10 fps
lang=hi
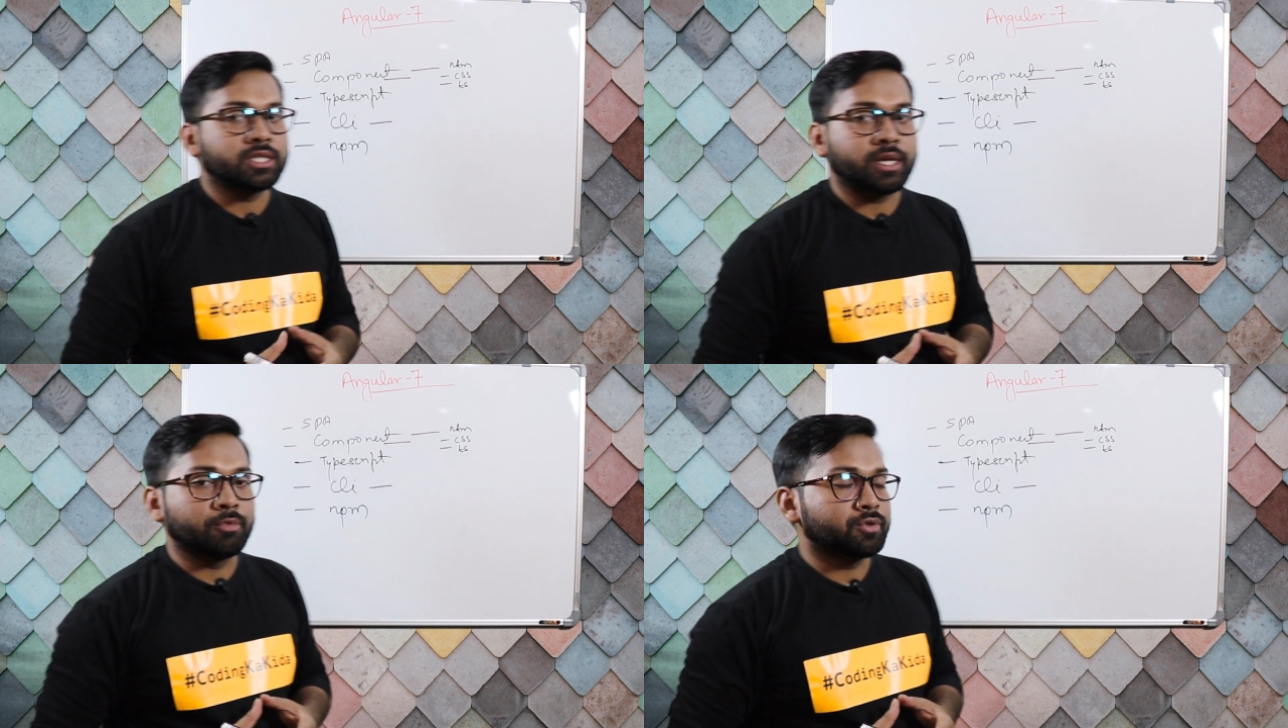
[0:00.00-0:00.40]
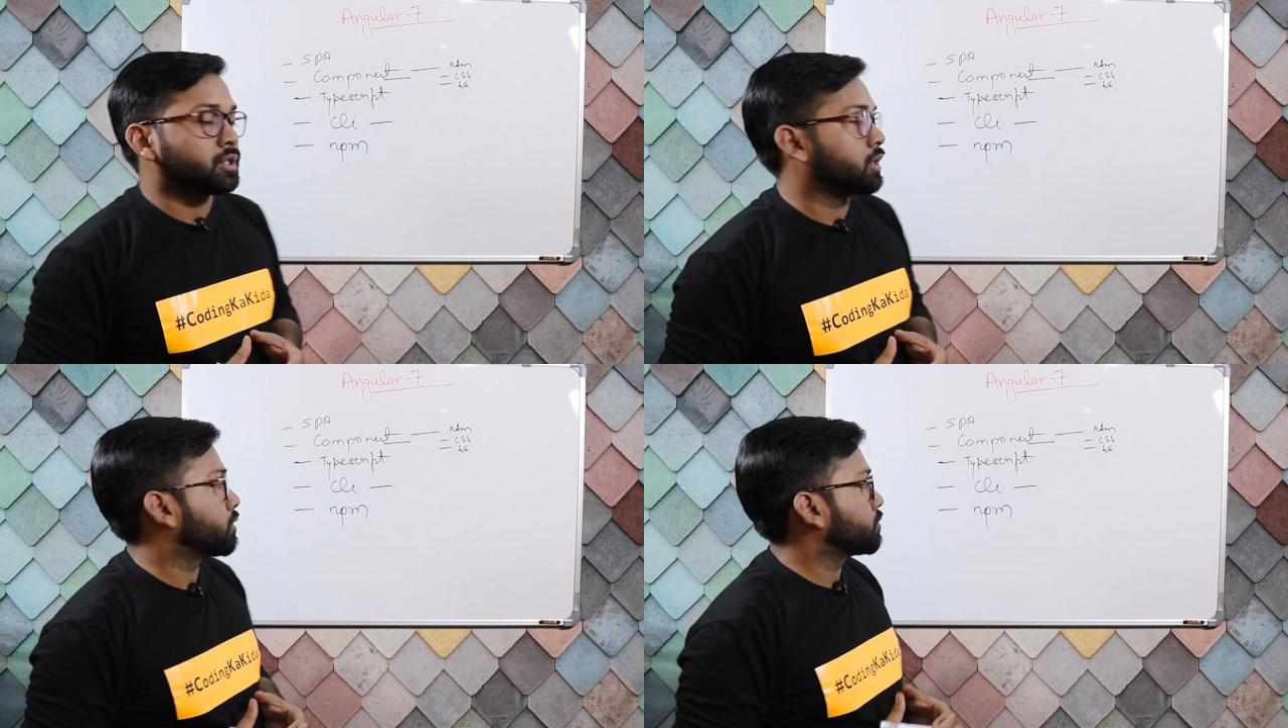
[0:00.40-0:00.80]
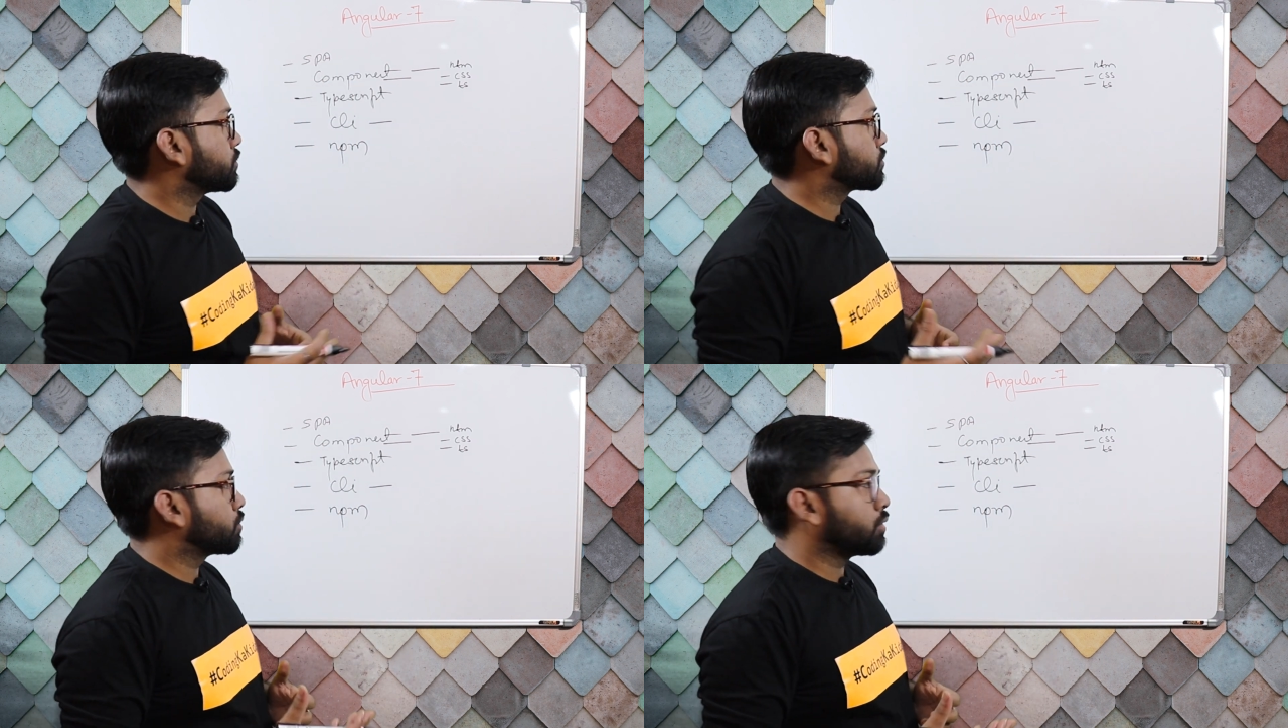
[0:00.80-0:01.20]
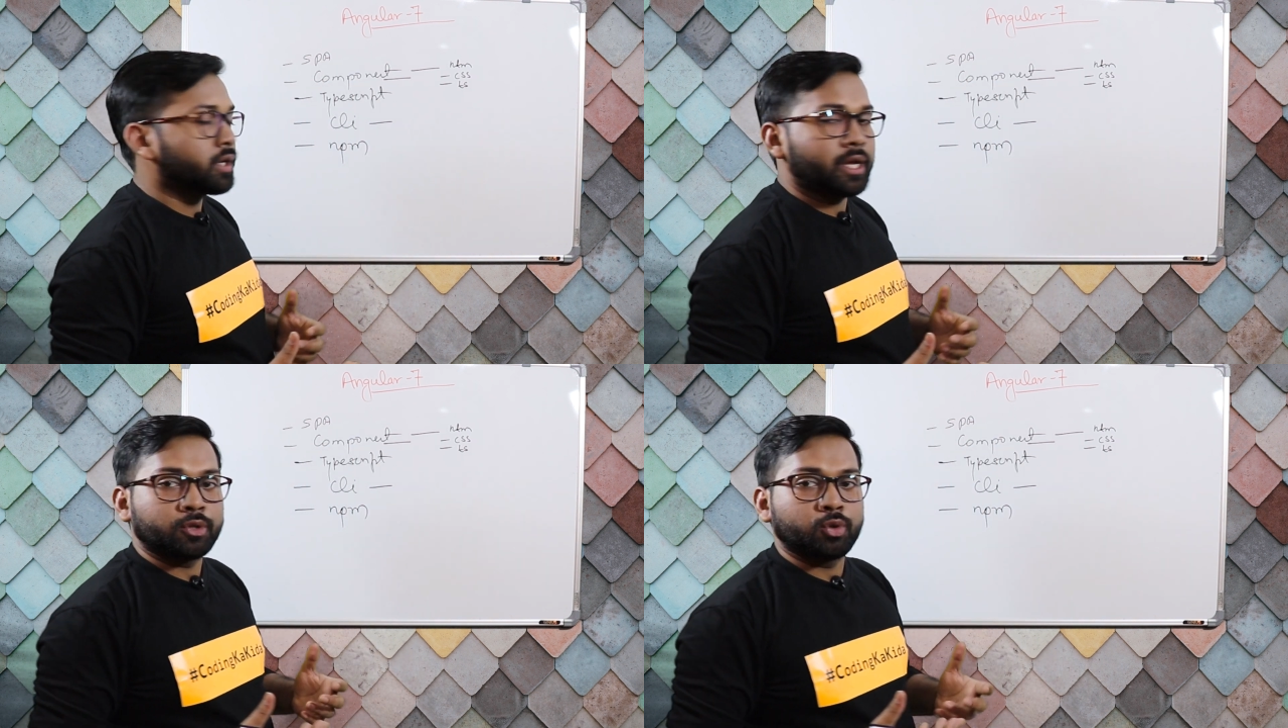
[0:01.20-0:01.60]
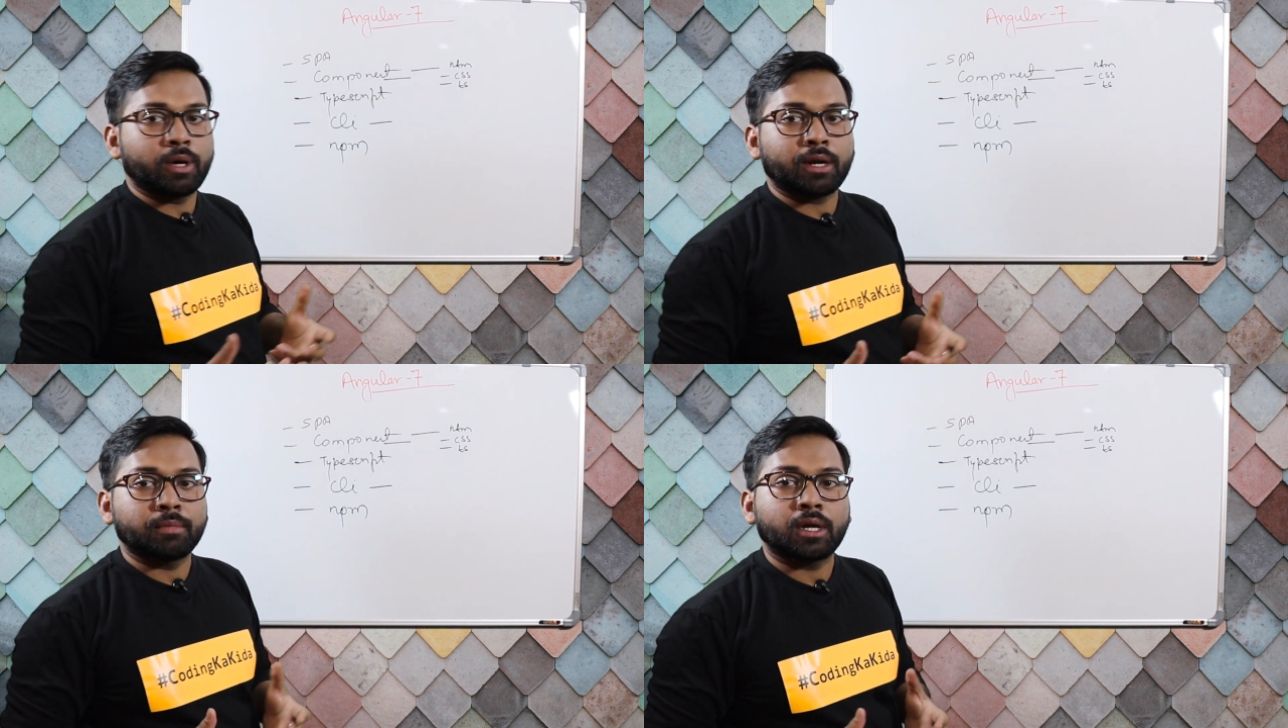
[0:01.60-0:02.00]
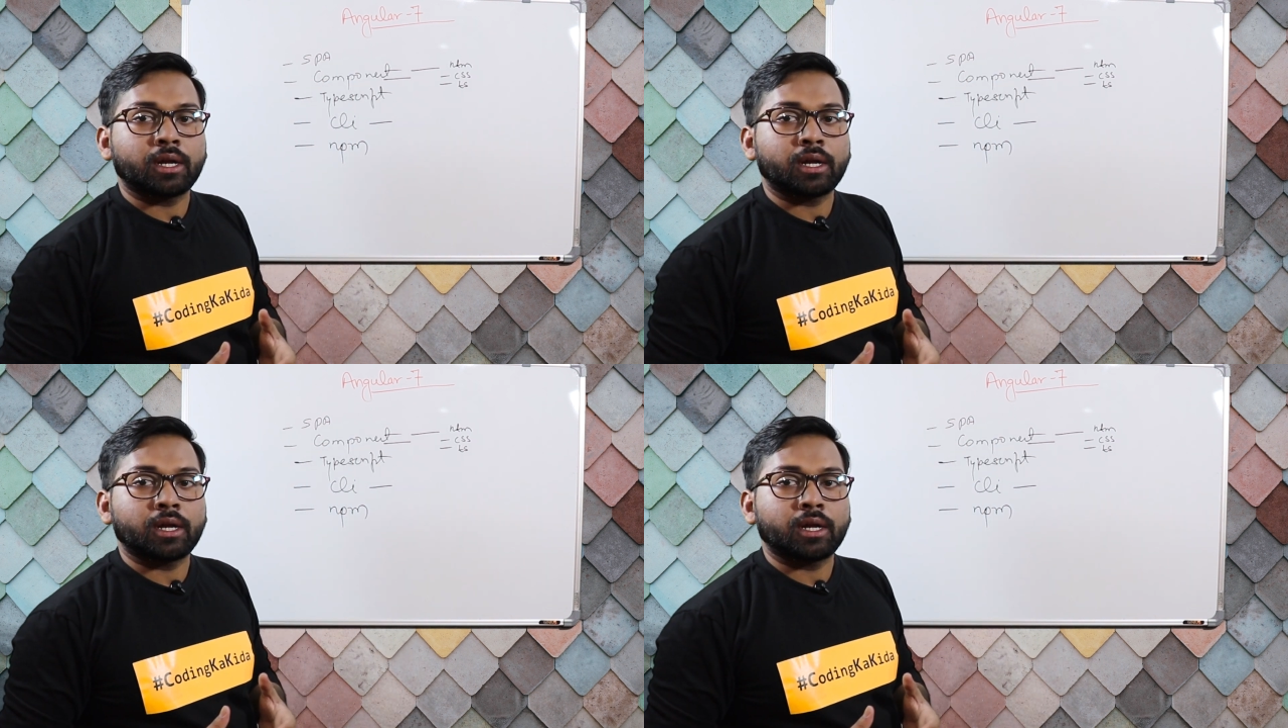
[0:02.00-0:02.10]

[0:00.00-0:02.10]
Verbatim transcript: सेम उसी तरह उसको एक दो बार हम